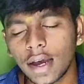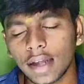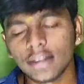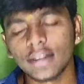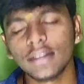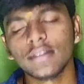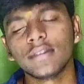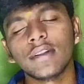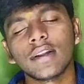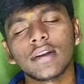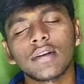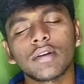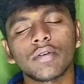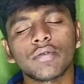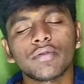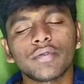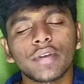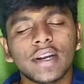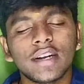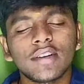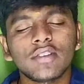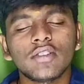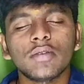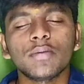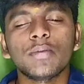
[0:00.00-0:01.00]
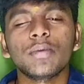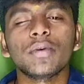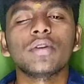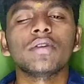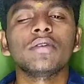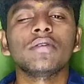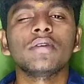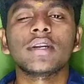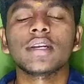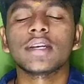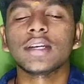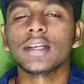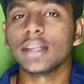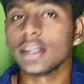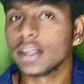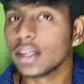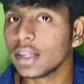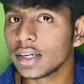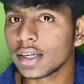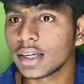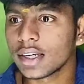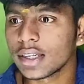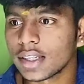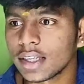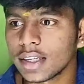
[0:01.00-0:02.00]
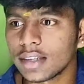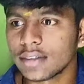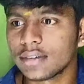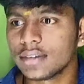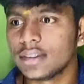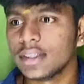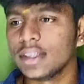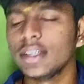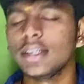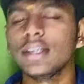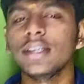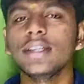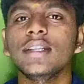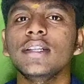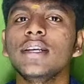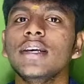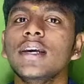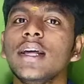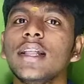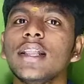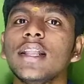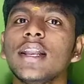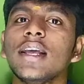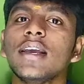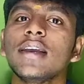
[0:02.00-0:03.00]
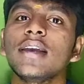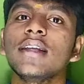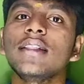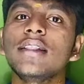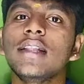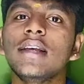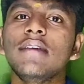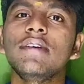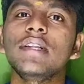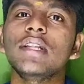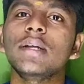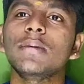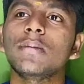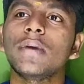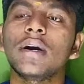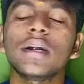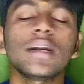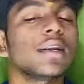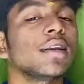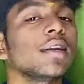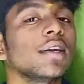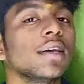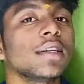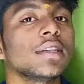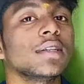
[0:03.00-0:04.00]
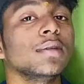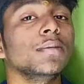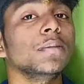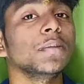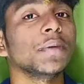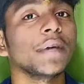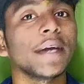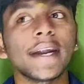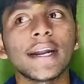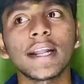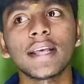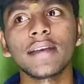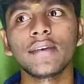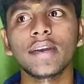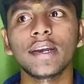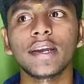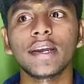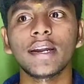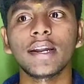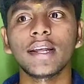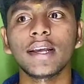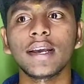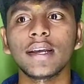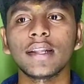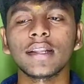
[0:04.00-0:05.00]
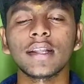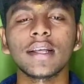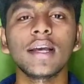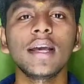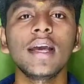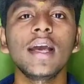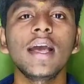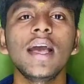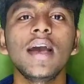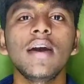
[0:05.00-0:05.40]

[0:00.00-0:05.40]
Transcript: அஜித் சாரோட ஃபேன்ஸை பொறுத்த வரைக்கும் இருக்க தான் செய்யுது அதுல எந்த வித மாற்றுக்கத்தும் கிடையவே கிடையாது